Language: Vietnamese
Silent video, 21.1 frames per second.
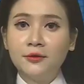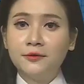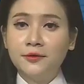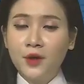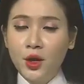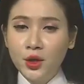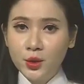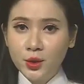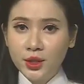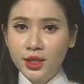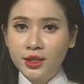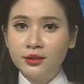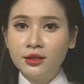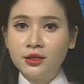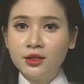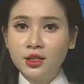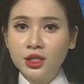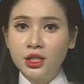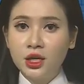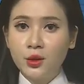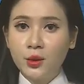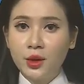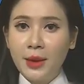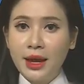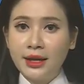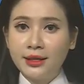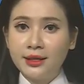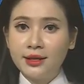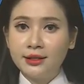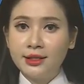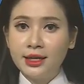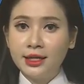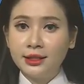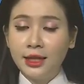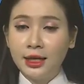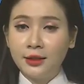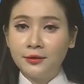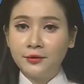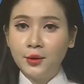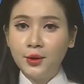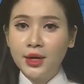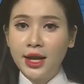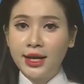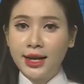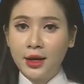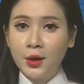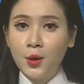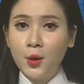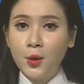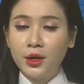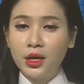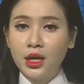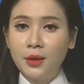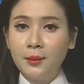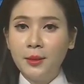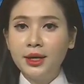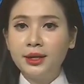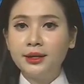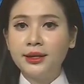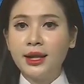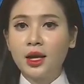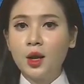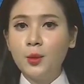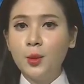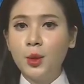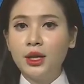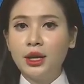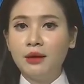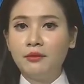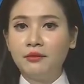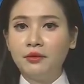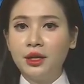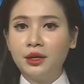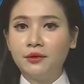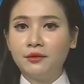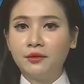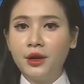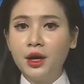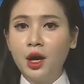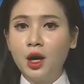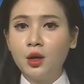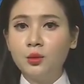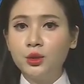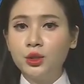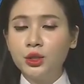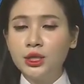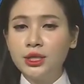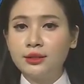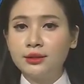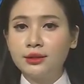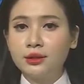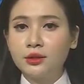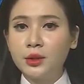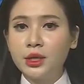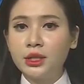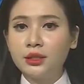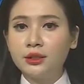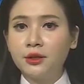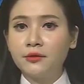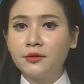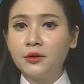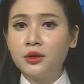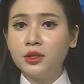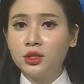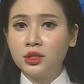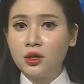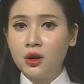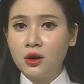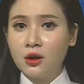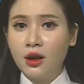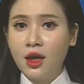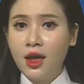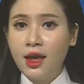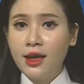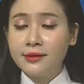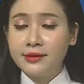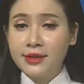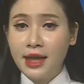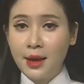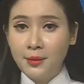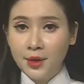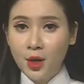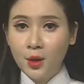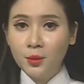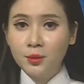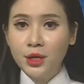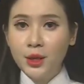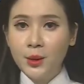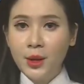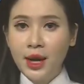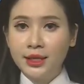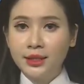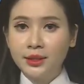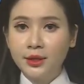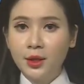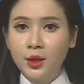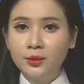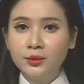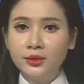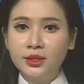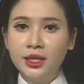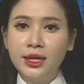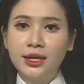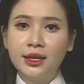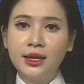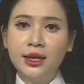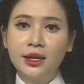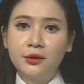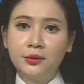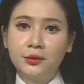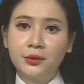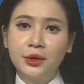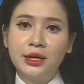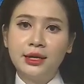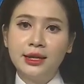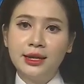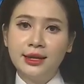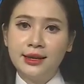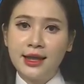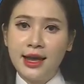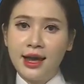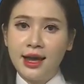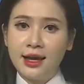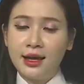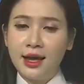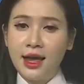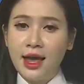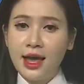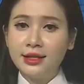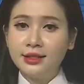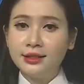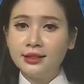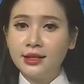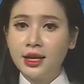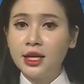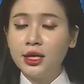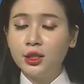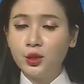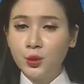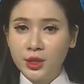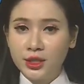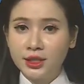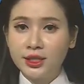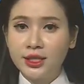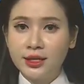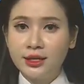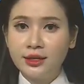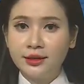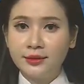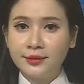Phó Chủ tịch Thường trực Ủy ban Nhân dân thành phố Đà Nẵng Hồ Kỳ Minh đã có buổi làm việc với ông James Christopher Song, Giám đốc điều hành công ty Greenlina SA Thụy Sĩ.